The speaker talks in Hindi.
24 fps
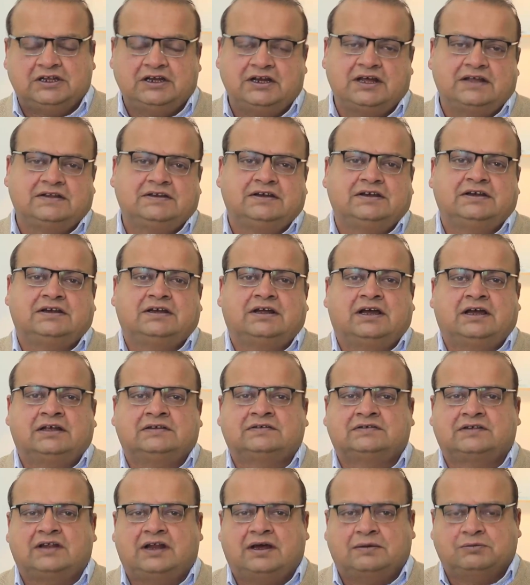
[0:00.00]
जी नाजीन
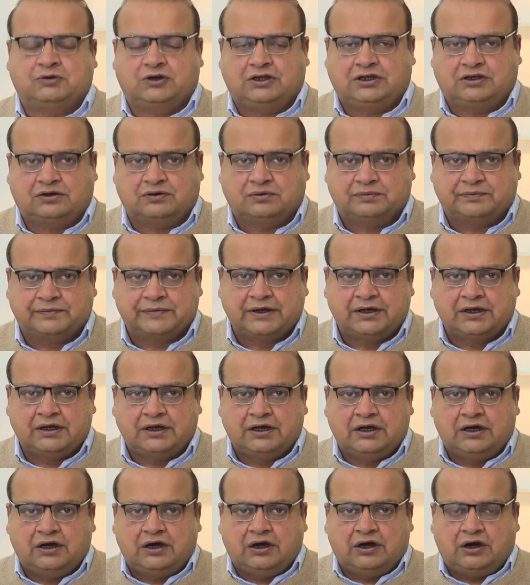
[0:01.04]
असलकुम
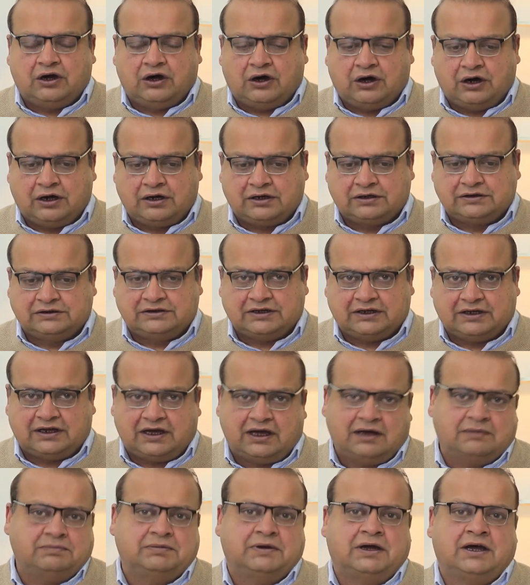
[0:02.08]
और
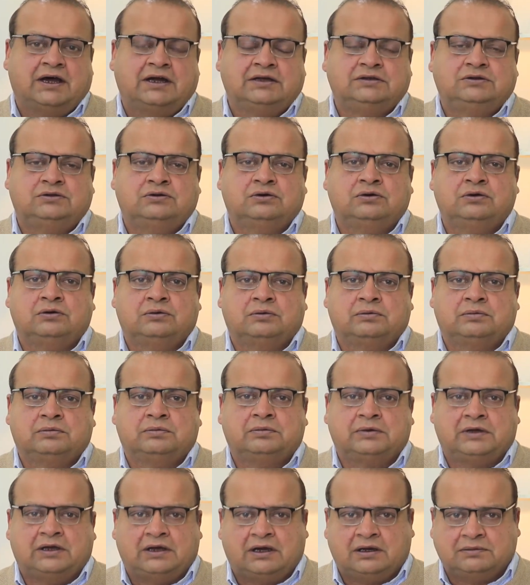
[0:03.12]
जनाब आज दो
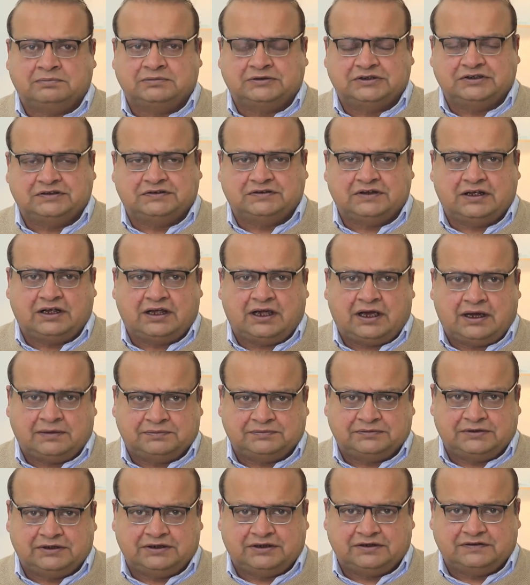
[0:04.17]
अहम चीज़ें
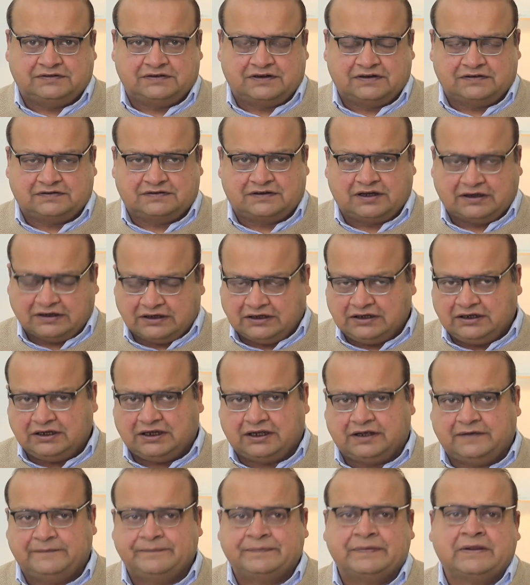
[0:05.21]
आपसे डिस्कस करनी
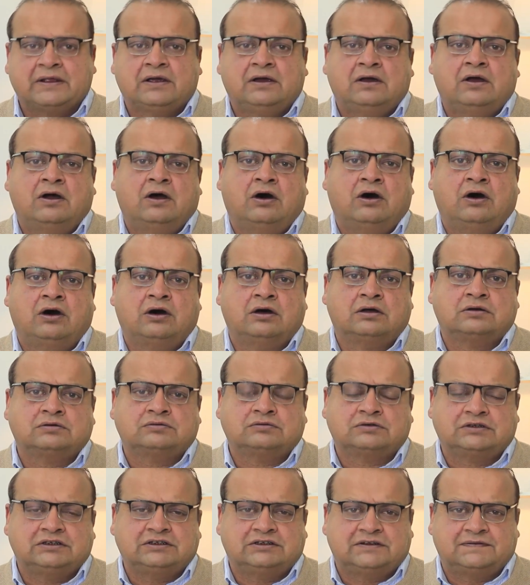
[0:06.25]
हैं और
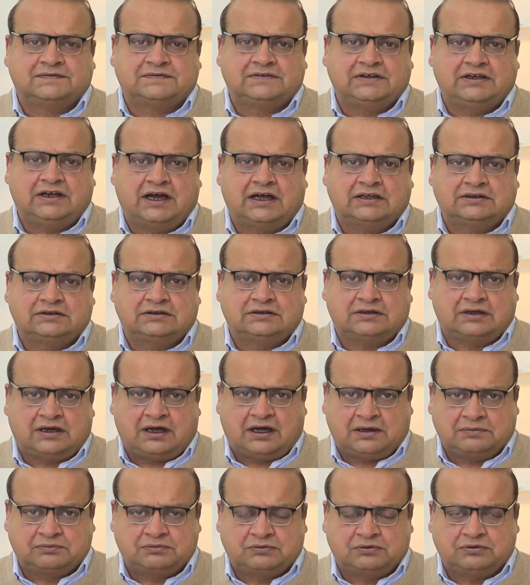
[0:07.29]
उनकी तफसीलात
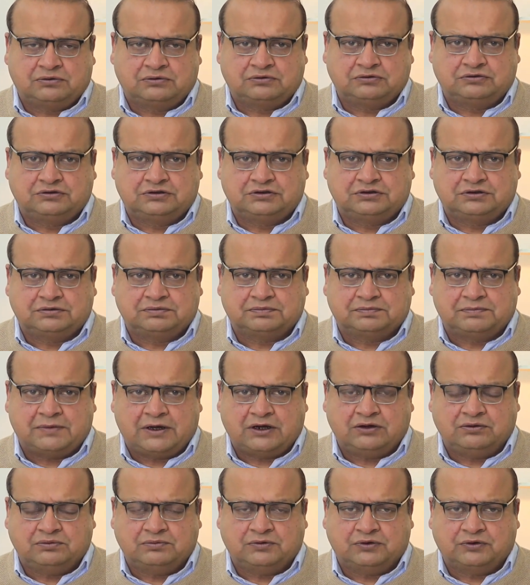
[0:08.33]
आपको कुछ
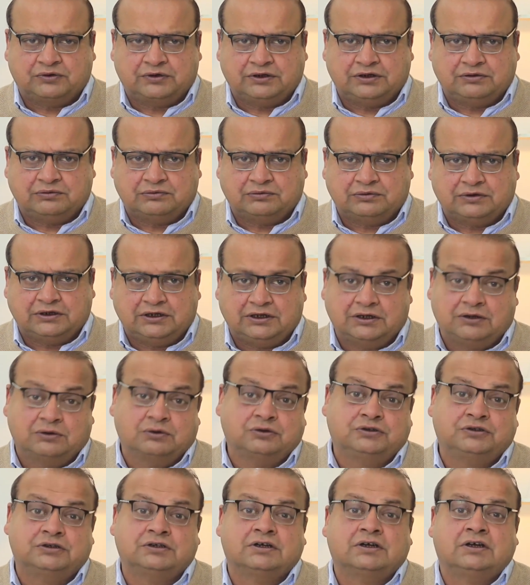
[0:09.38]
मालूम हो गई होंगी
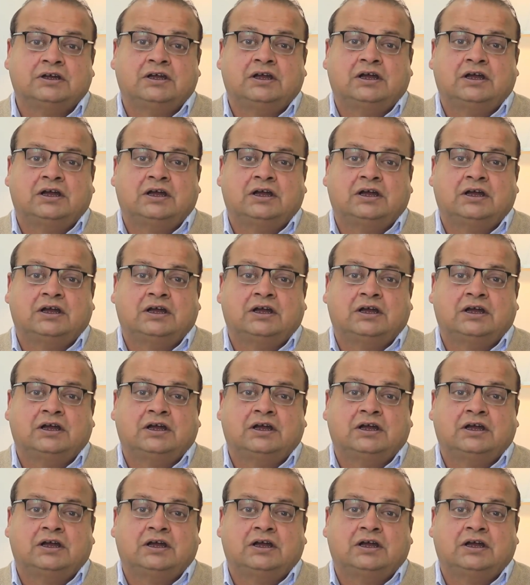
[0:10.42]
कुछ